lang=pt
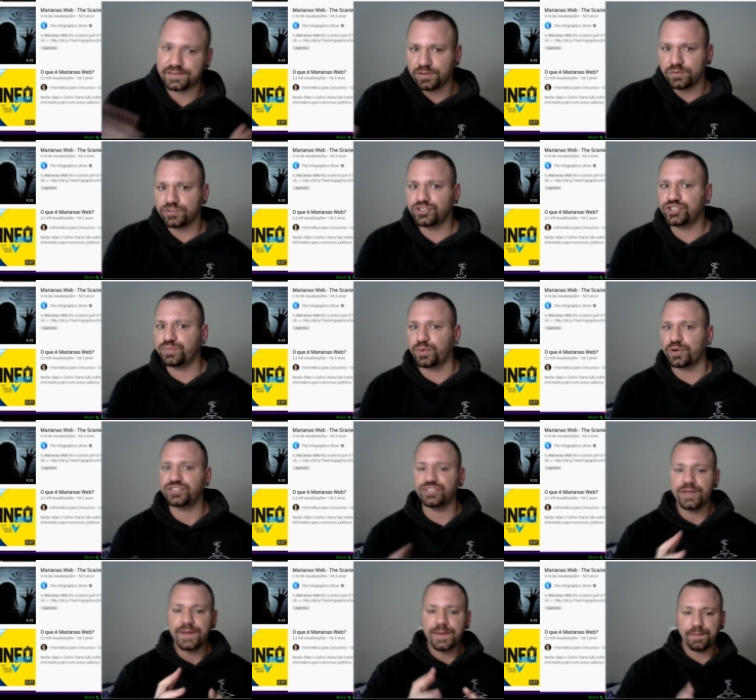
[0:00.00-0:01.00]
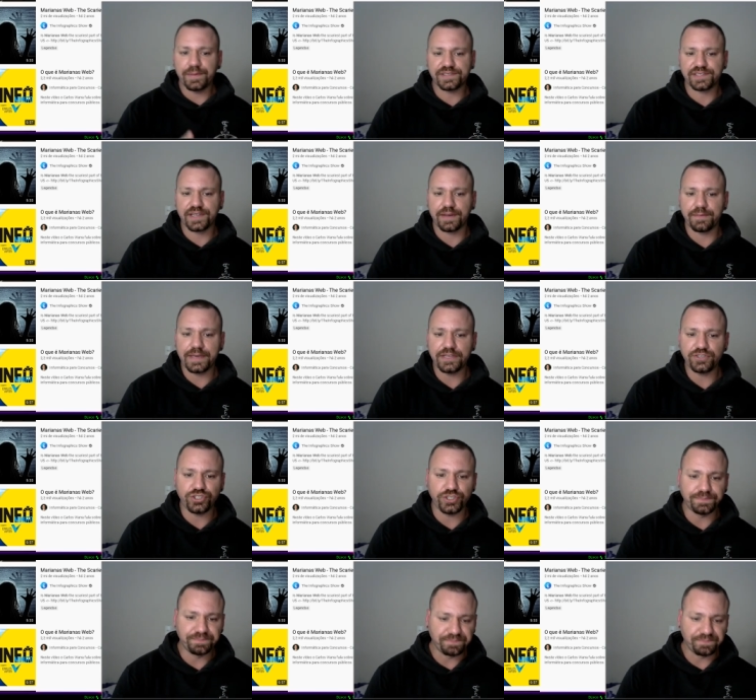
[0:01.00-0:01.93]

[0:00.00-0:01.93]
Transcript: Então a gente pode basicamente